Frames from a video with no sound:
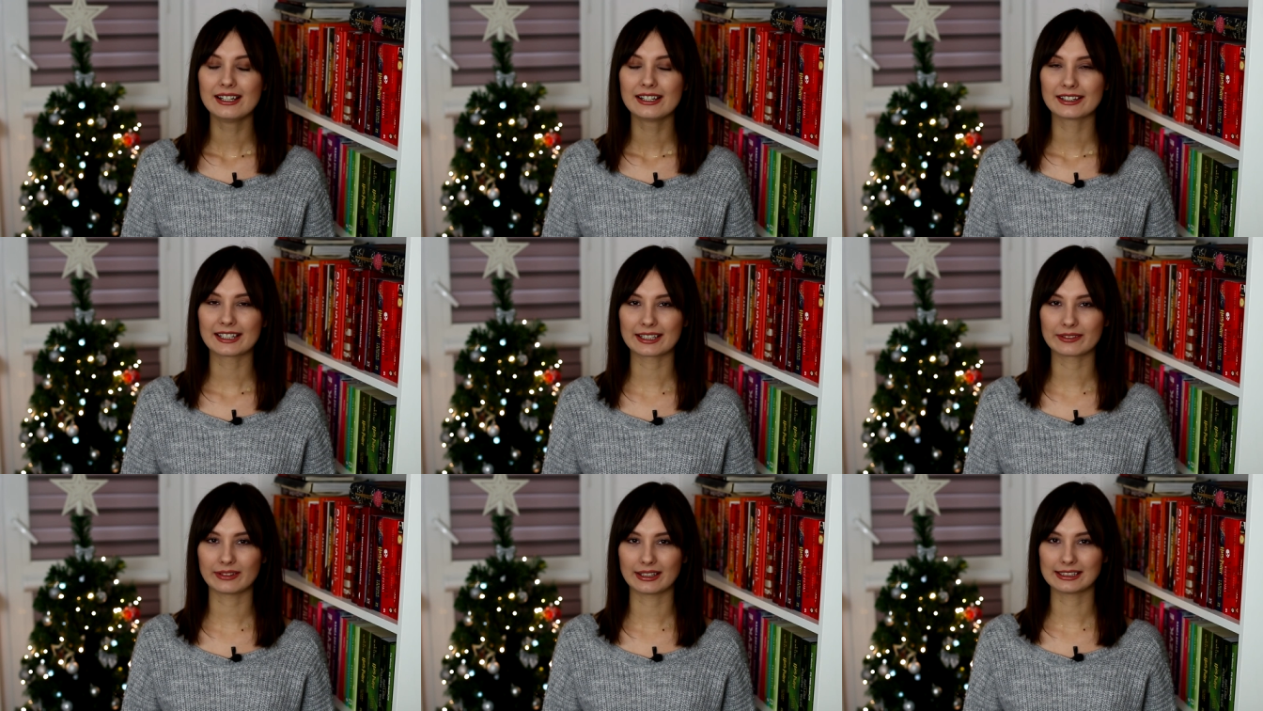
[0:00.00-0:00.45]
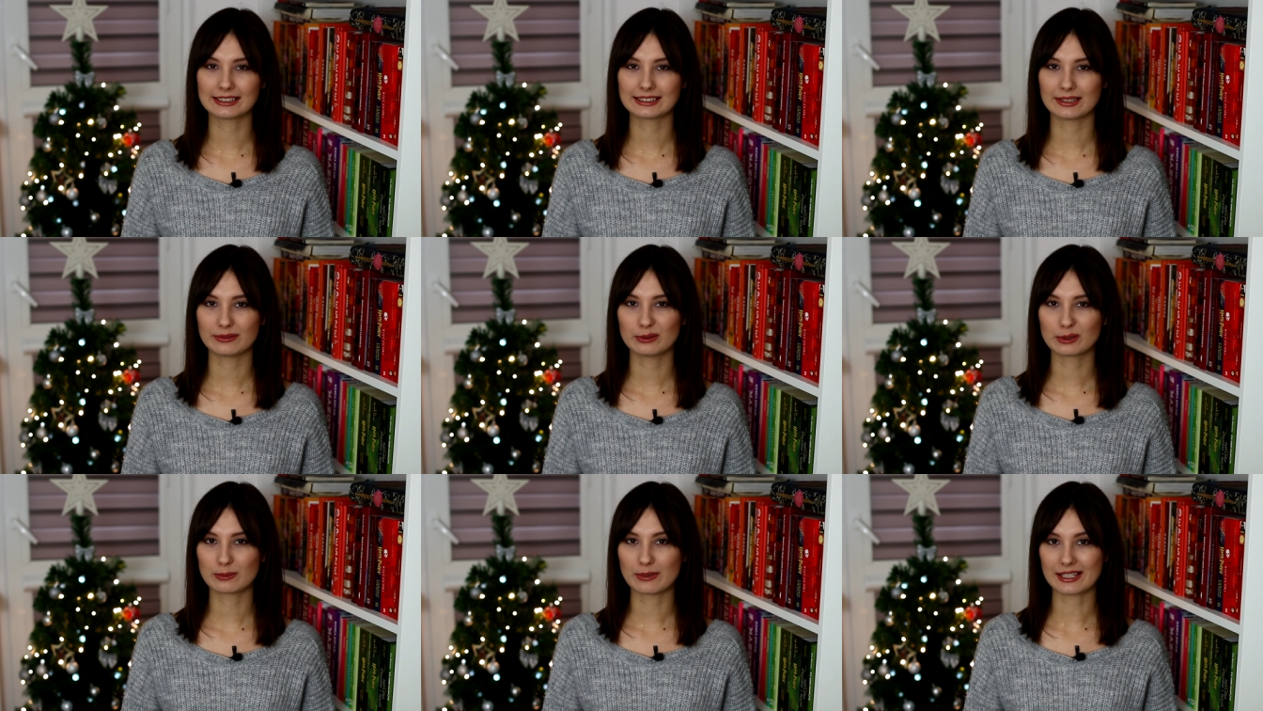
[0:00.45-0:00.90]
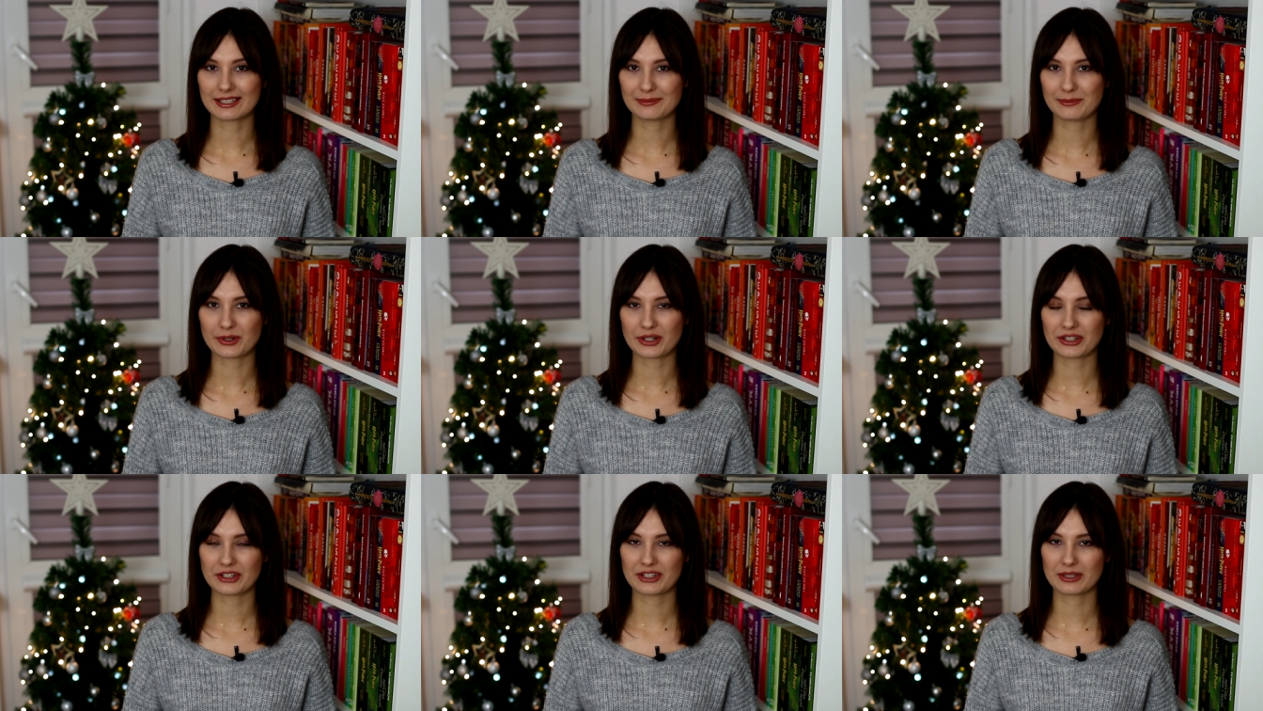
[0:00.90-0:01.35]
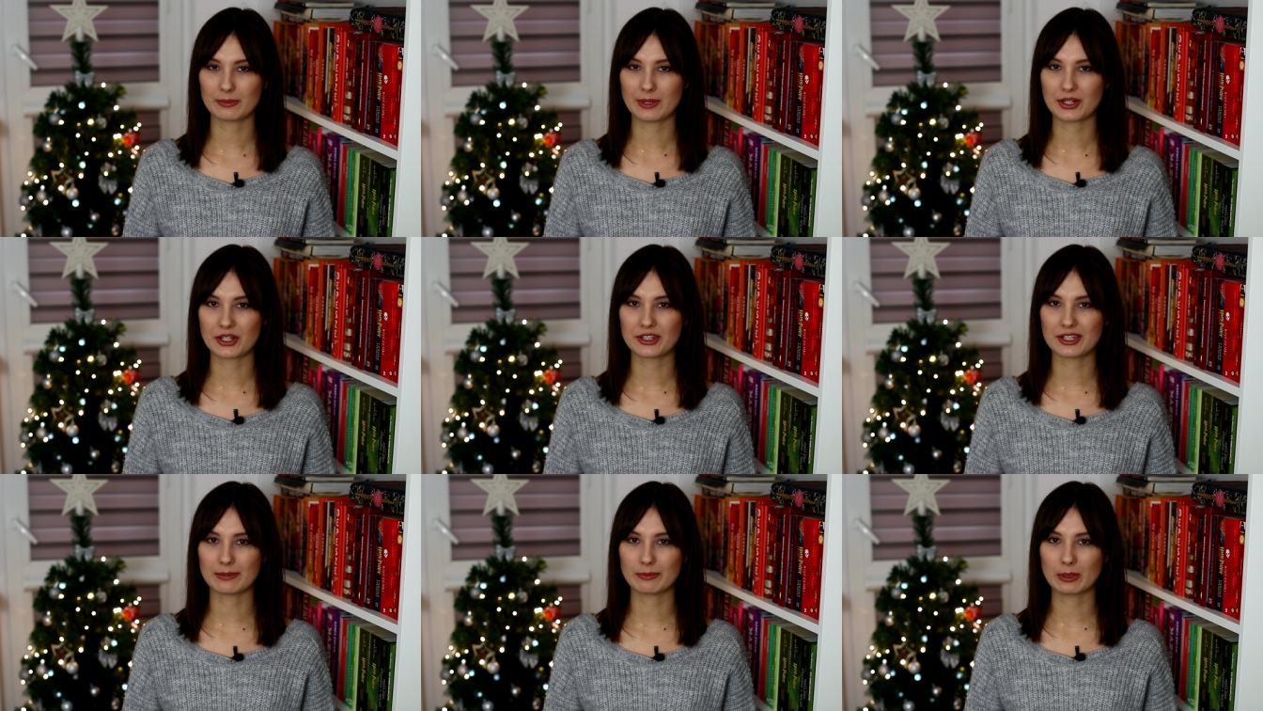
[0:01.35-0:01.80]
tak więc te vlogmasy możecie
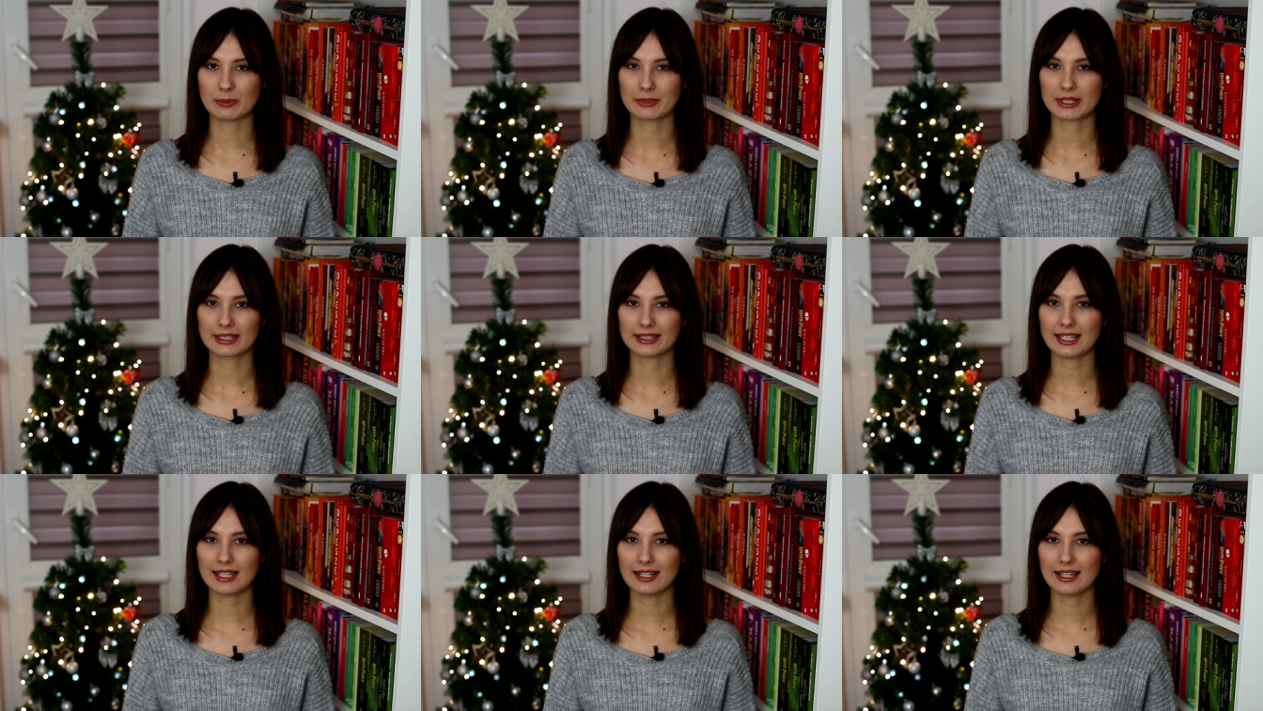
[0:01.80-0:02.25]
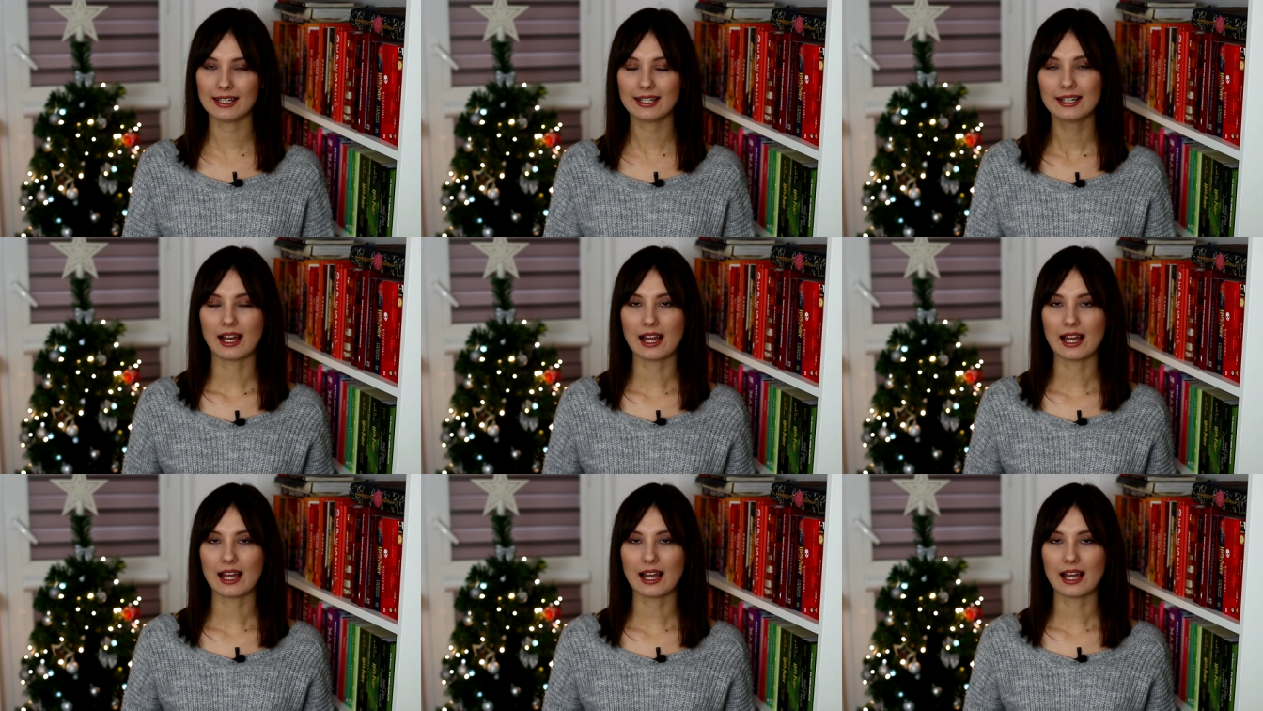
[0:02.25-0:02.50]
zobaczyć na moim kanale,